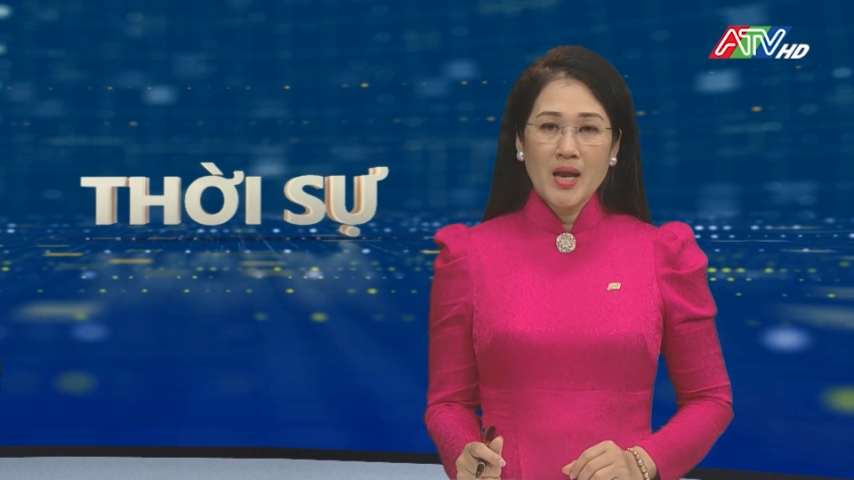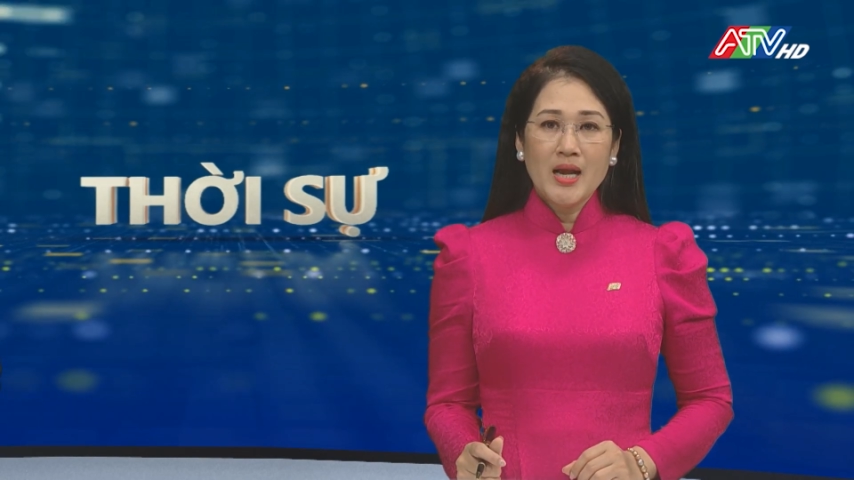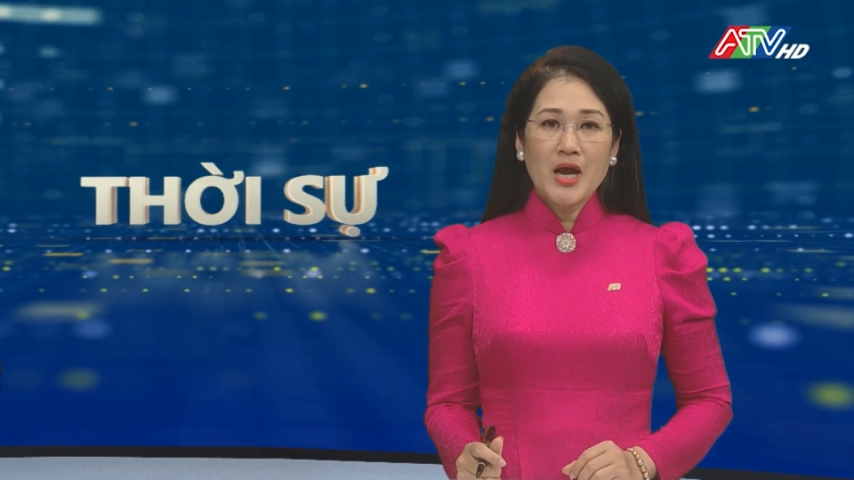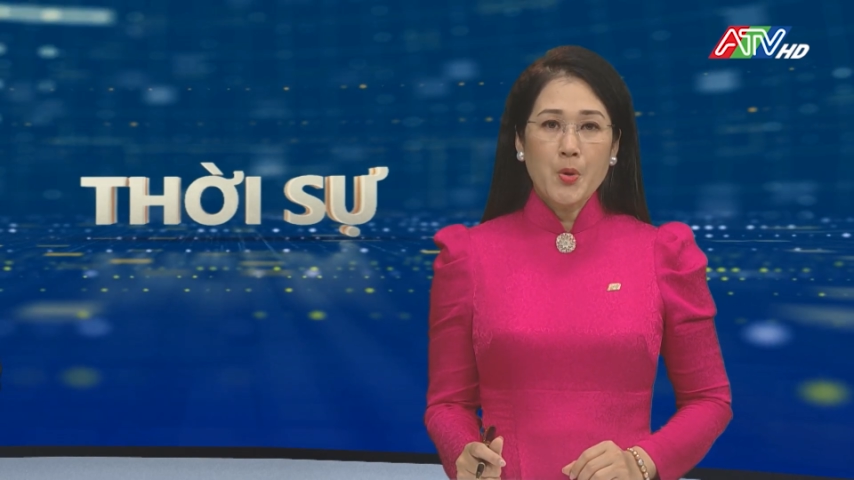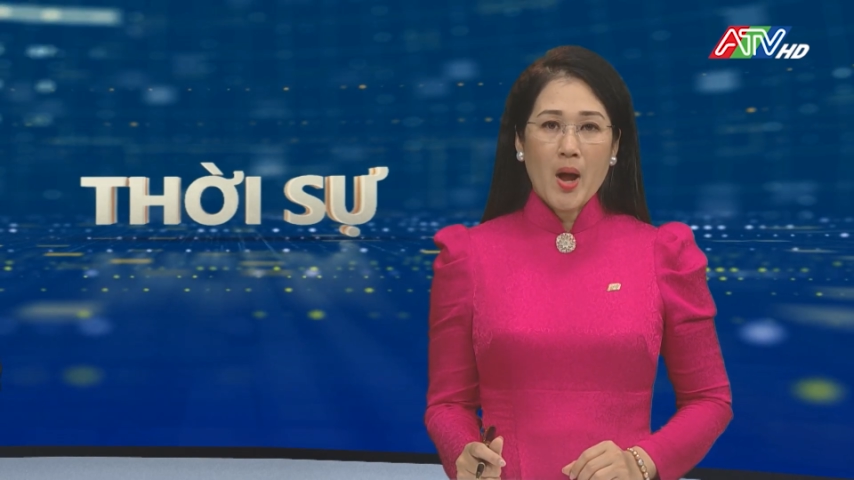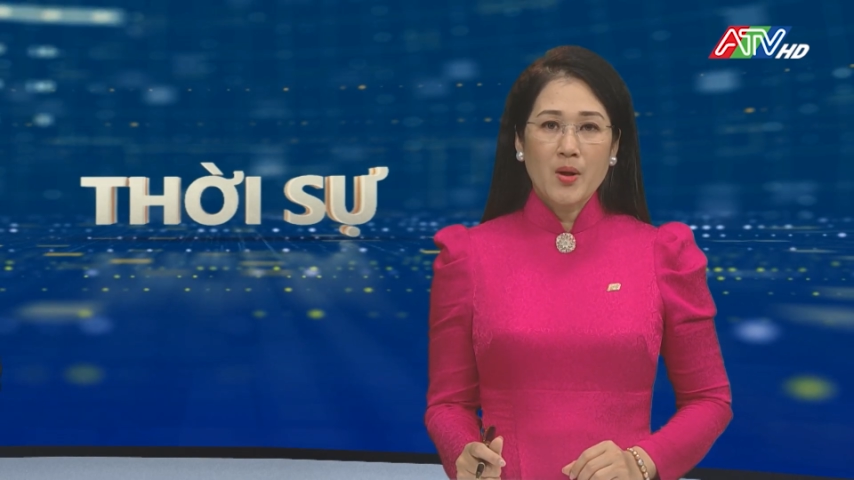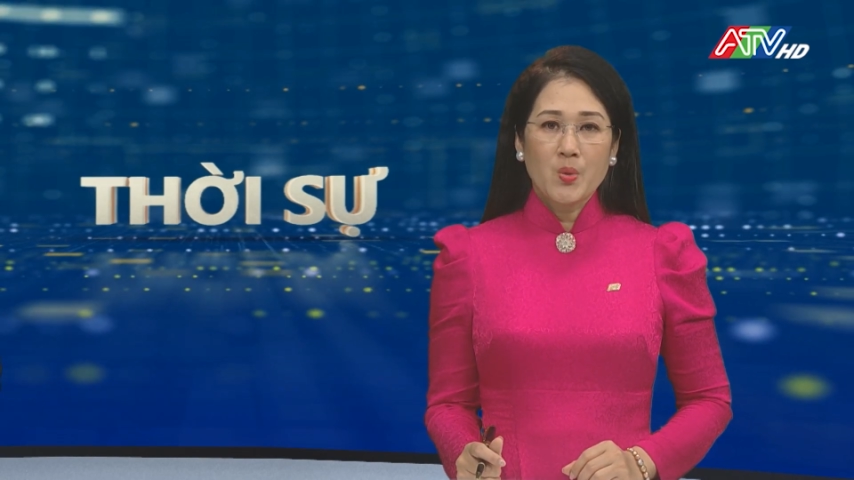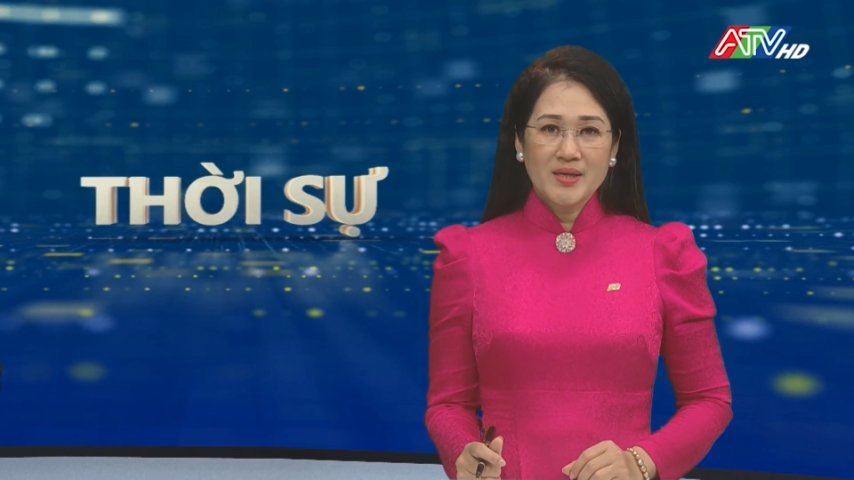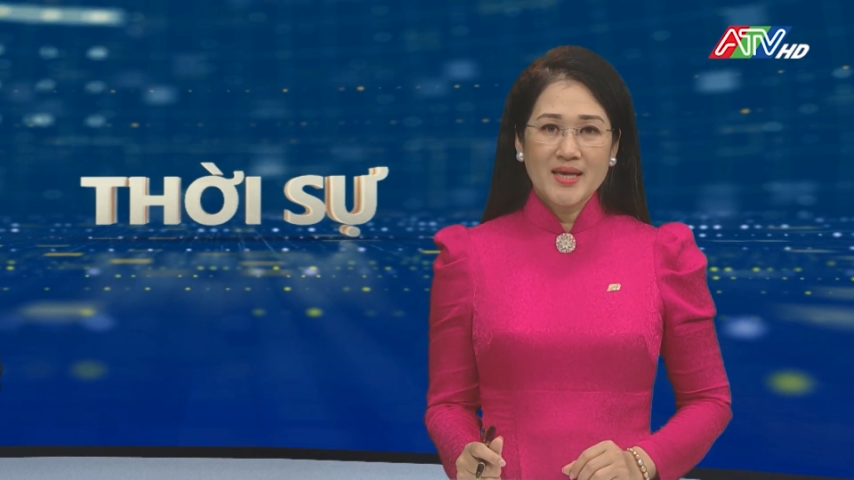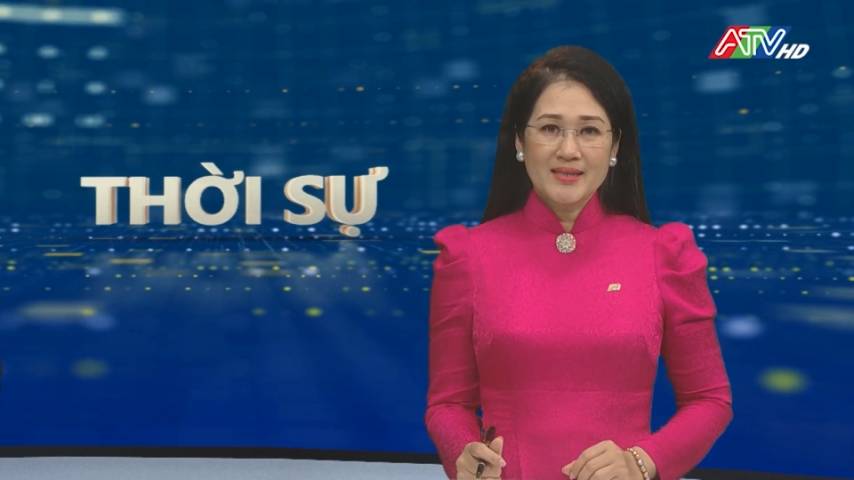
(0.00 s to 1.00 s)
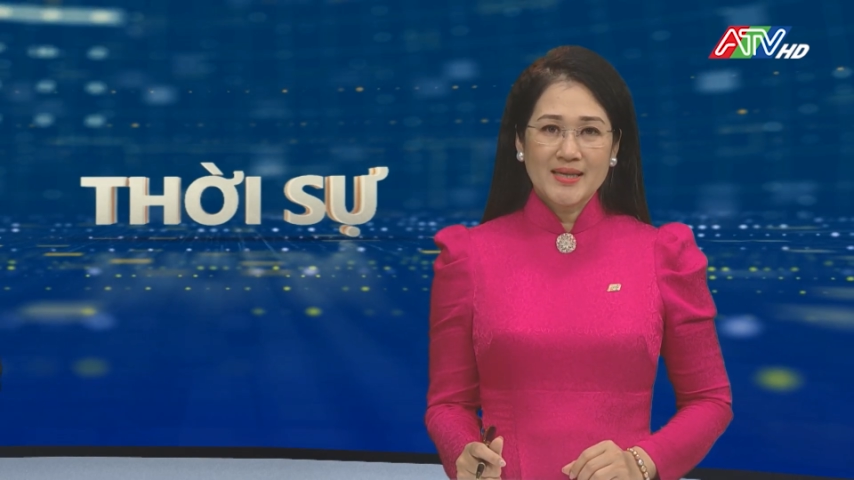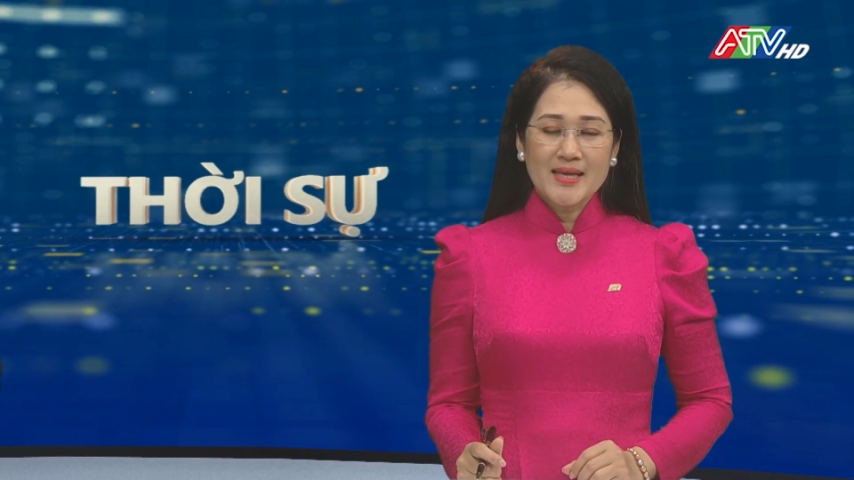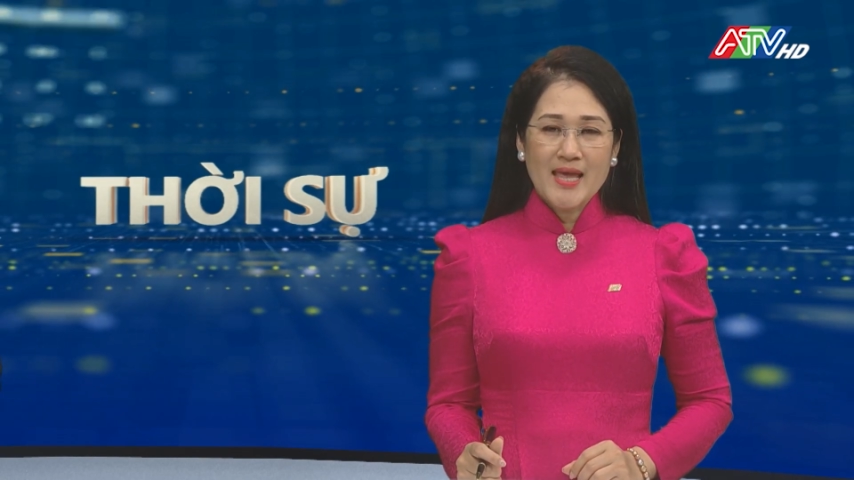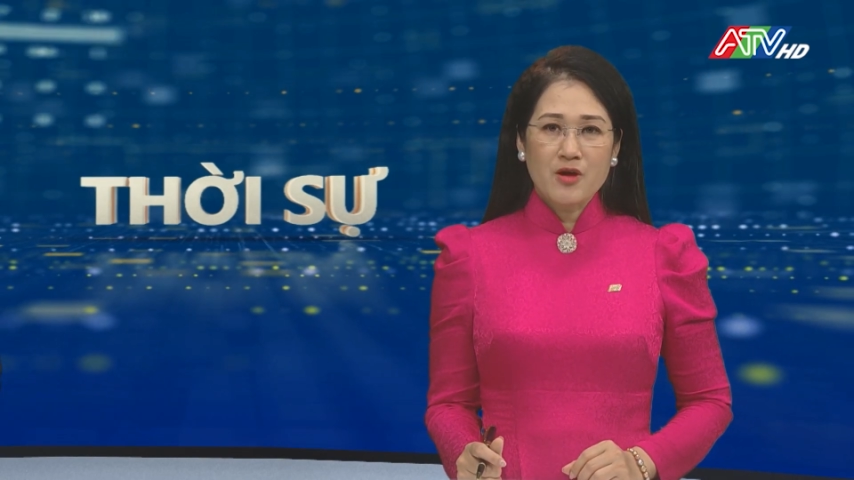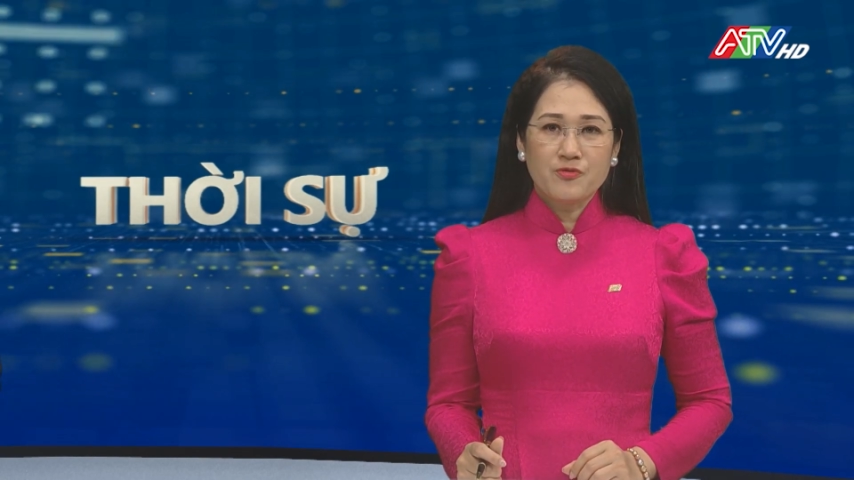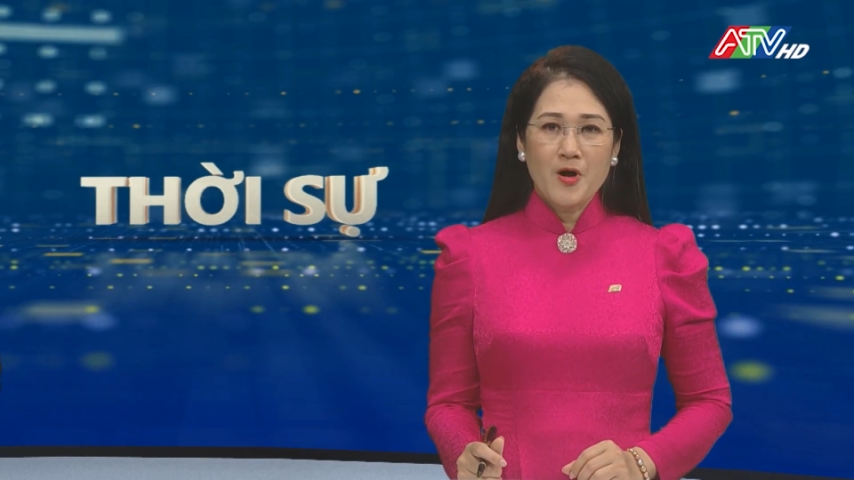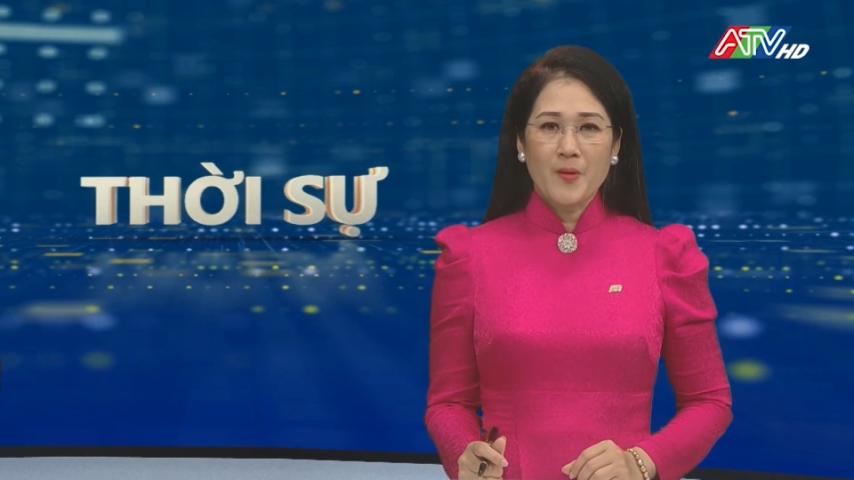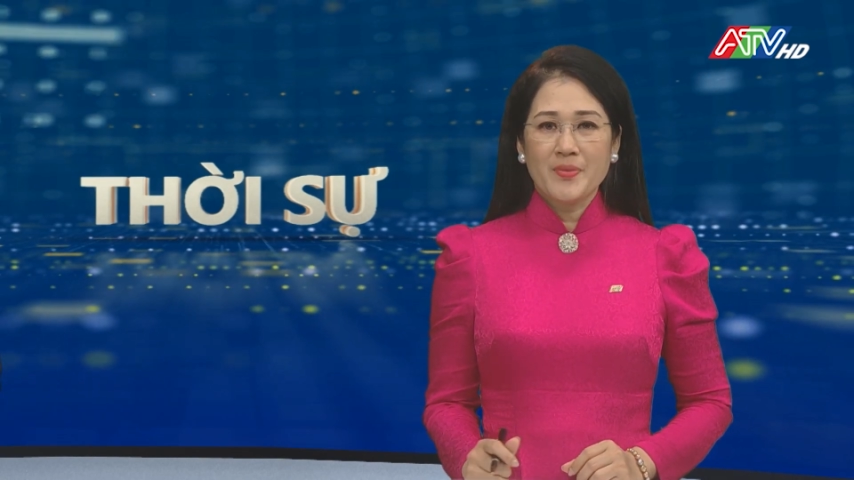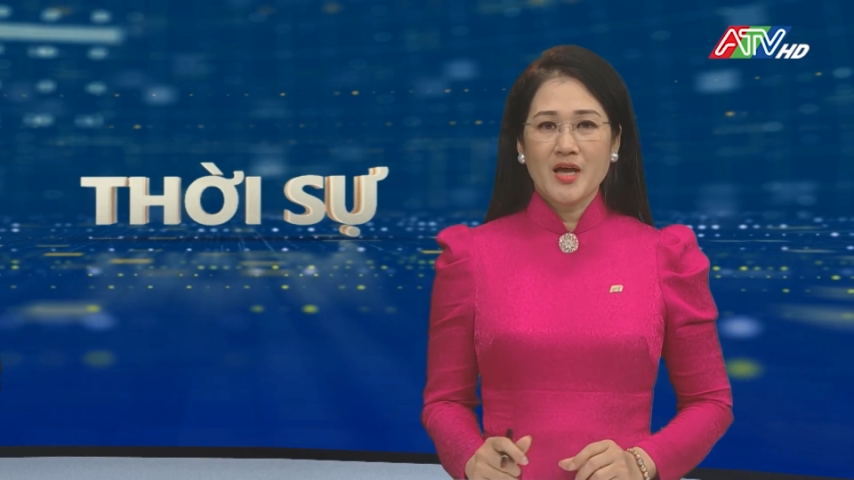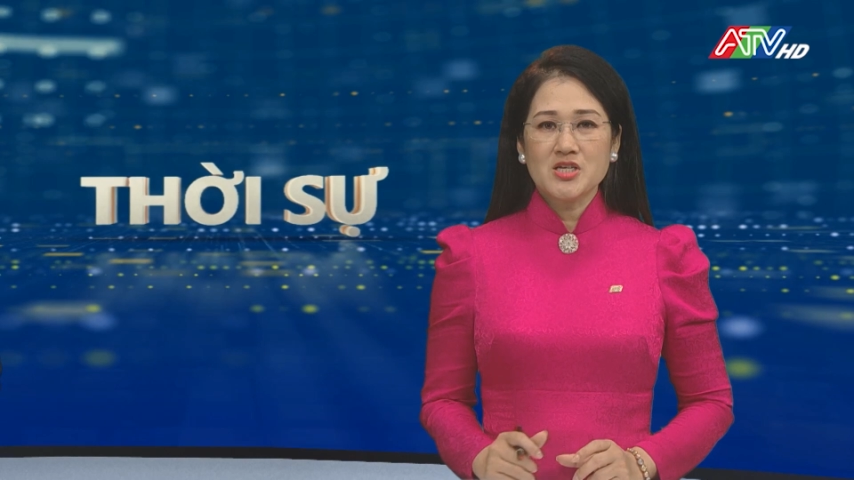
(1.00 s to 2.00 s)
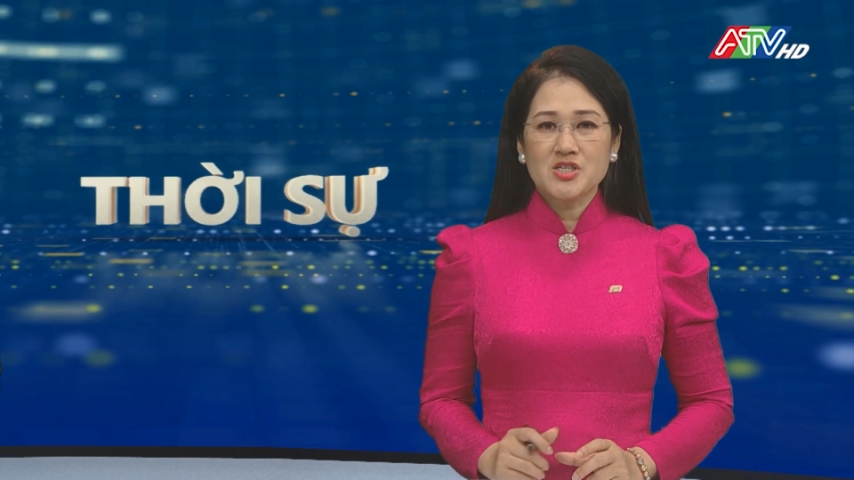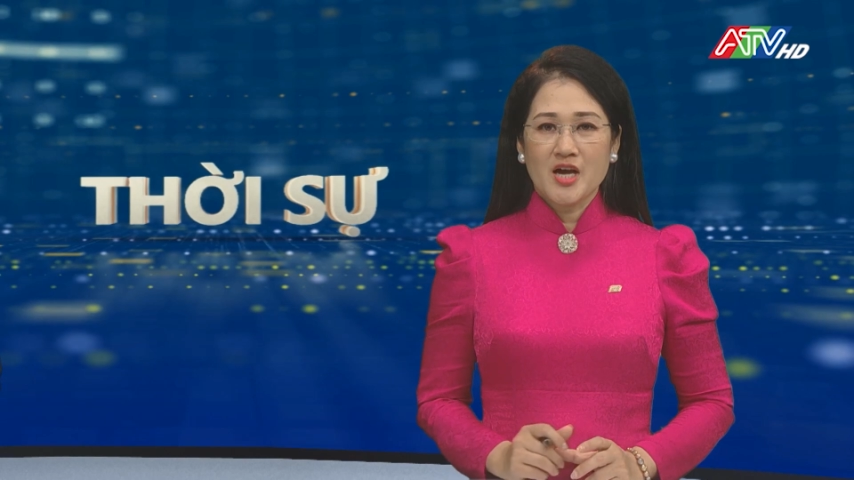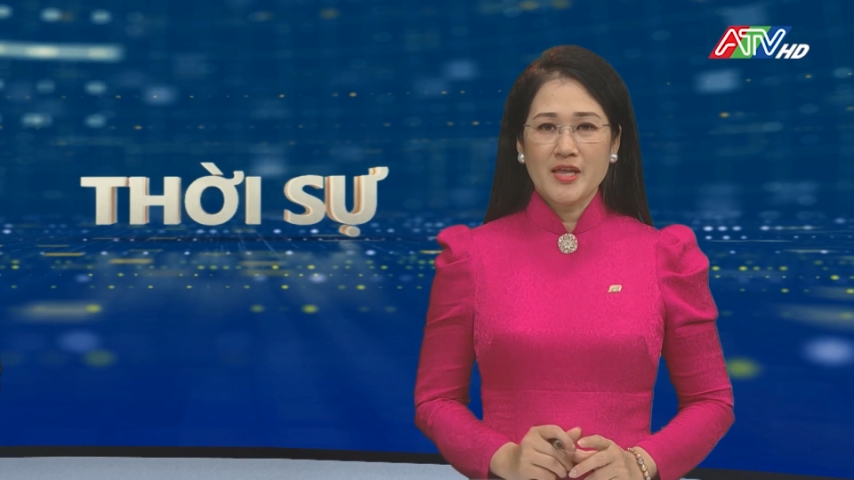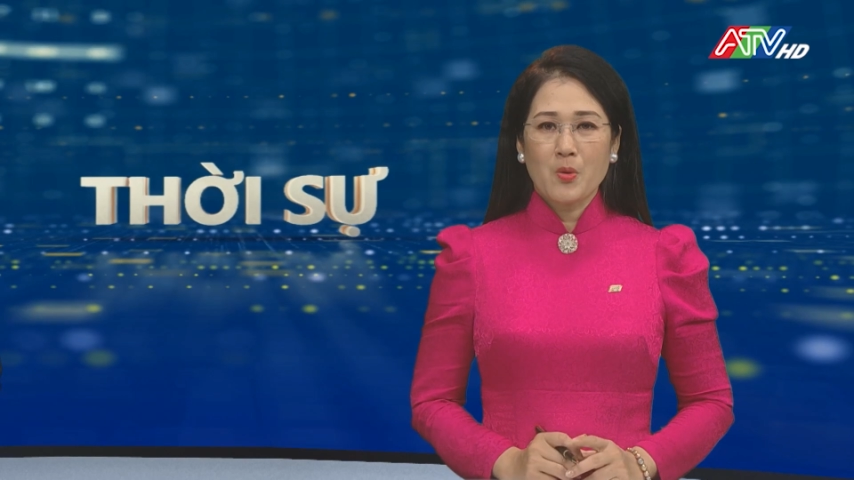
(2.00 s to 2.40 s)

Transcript: Liên đoàn quần vợt tỉnh An Giang phối hợp với Sở